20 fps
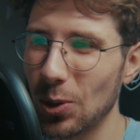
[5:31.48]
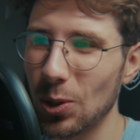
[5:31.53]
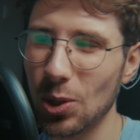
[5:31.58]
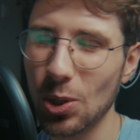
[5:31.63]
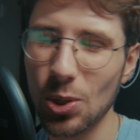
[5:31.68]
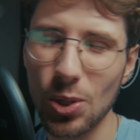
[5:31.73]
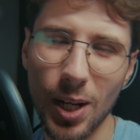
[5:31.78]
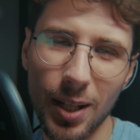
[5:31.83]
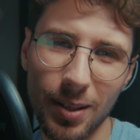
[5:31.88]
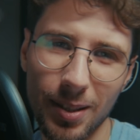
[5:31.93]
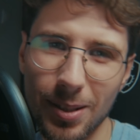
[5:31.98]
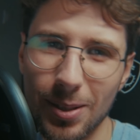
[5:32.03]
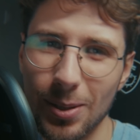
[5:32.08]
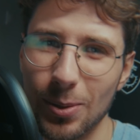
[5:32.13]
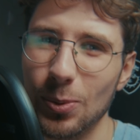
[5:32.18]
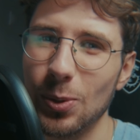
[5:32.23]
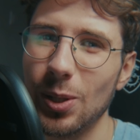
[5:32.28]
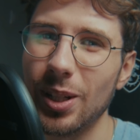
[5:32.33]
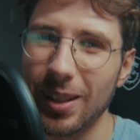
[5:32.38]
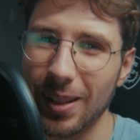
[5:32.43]
przecież ja
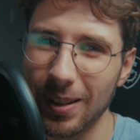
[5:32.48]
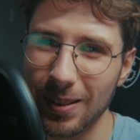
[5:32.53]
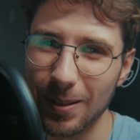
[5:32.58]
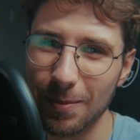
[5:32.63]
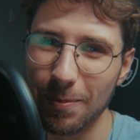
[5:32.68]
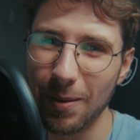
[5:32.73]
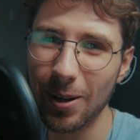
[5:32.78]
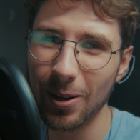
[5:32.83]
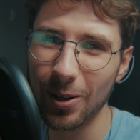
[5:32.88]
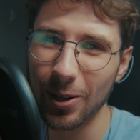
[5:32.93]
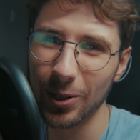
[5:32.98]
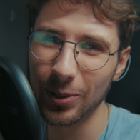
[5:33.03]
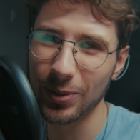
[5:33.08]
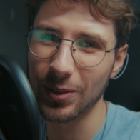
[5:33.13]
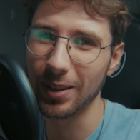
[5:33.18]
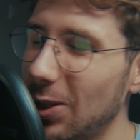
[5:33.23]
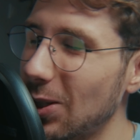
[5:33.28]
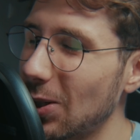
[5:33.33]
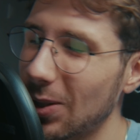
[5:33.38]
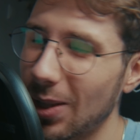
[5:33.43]
decyduję, kiedy ma ochotę.
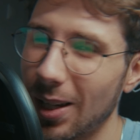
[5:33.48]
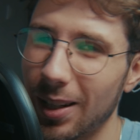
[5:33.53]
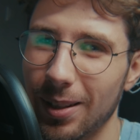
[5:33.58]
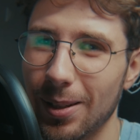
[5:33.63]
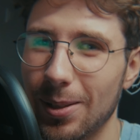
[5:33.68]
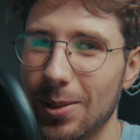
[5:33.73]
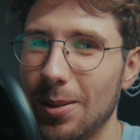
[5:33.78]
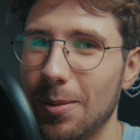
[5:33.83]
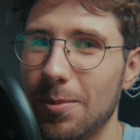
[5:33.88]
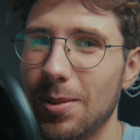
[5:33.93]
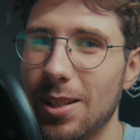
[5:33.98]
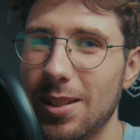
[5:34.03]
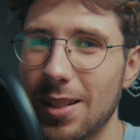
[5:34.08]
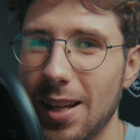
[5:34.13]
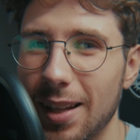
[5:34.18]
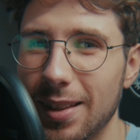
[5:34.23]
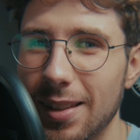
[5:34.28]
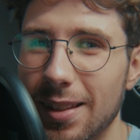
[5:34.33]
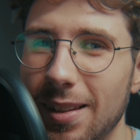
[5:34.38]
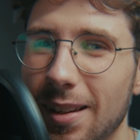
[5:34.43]
Przecież takie są
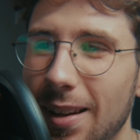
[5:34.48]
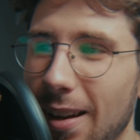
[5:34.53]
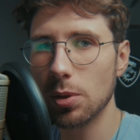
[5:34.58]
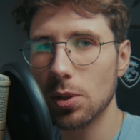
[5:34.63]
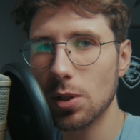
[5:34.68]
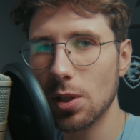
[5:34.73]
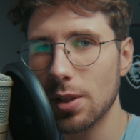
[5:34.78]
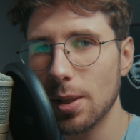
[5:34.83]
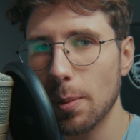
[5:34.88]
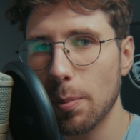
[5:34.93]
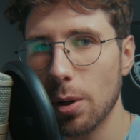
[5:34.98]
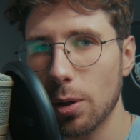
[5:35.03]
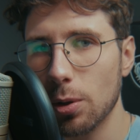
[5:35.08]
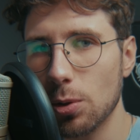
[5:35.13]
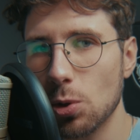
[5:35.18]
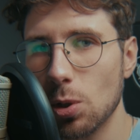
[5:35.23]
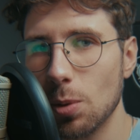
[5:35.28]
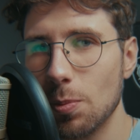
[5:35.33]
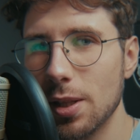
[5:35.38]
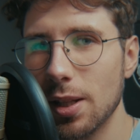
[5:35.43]
zasady. Bycie
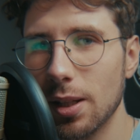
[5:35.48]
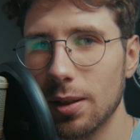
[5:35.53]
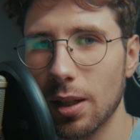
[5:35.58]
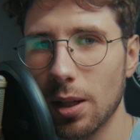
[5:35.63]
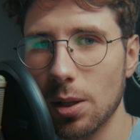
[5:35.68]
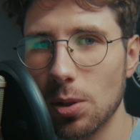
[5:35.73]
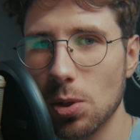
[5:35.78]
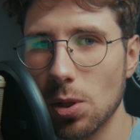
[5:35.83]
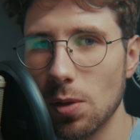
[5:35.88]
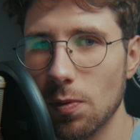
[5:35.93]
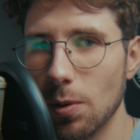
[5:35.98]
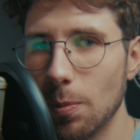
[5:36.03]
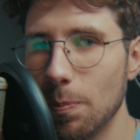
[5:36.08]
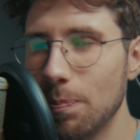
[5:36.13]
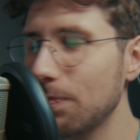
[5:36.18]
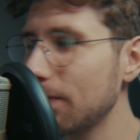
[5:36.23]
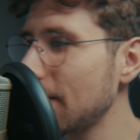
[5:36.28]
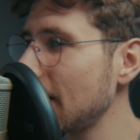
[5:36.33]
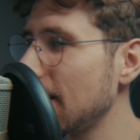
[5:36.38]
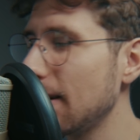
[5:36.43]
zaborczym i natarczywym
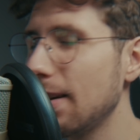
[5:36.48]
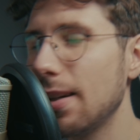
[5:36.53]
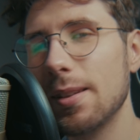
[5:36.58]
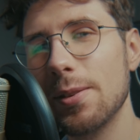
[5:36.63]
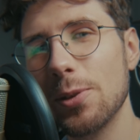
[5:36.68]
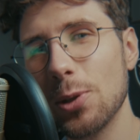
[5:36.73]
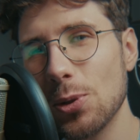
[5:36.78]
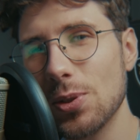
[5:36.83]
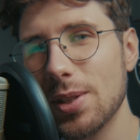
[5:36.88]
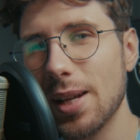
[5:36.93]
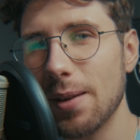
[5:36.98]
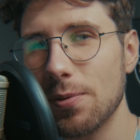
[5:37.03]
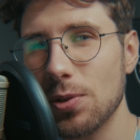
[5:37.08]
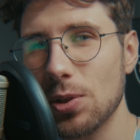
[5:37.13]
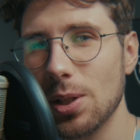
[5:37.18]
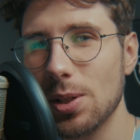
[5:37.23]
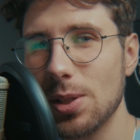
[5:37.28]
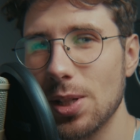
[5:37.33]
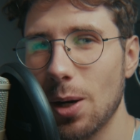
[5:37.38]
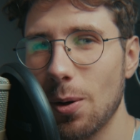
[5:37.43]
to
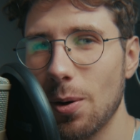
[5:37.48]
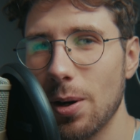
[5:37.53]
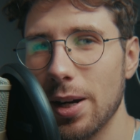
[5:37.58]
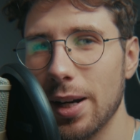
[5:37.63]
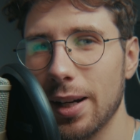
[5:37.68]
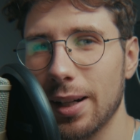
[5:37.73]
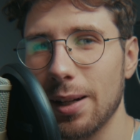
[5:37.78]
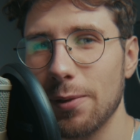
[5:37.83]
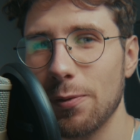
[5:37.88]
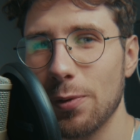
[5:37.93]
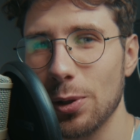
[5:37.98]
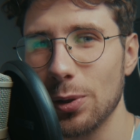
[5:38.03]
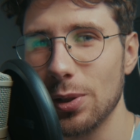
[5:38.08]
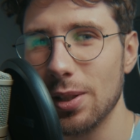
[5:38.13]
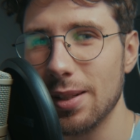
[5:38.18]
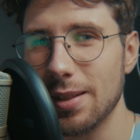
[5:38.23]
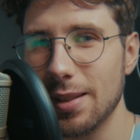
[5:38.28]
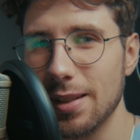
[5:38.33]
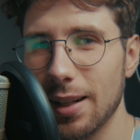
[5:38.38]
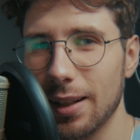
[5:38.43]
zawsze działa jak
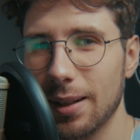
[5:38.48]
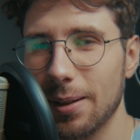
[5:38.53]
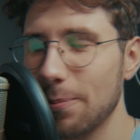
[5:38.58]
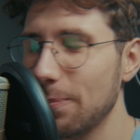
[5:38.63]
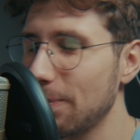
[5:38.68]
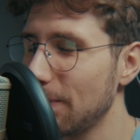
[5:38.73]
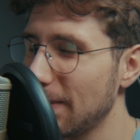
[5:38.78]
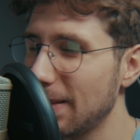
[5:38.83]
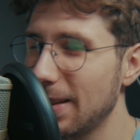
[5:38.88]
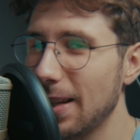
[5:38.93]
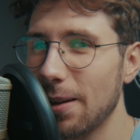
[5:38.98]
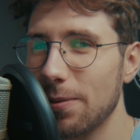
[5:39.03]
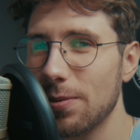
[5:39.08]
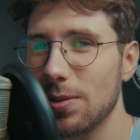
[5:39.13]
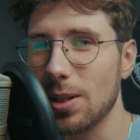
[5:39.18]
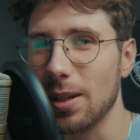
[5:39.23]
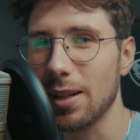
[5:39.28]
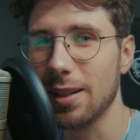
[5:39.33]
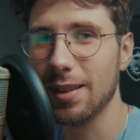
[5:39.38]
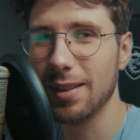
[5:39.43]
afrodyzjak.
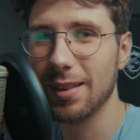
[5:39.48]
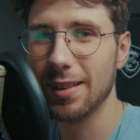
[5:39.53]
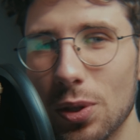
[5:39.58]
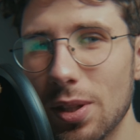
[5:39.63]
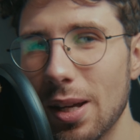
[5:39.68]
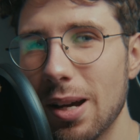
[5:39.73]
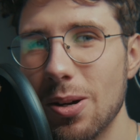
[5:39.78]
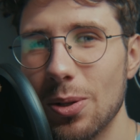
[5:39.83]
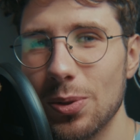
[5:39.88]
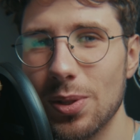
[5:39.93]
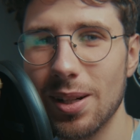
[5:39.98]
Zawsze. Ochota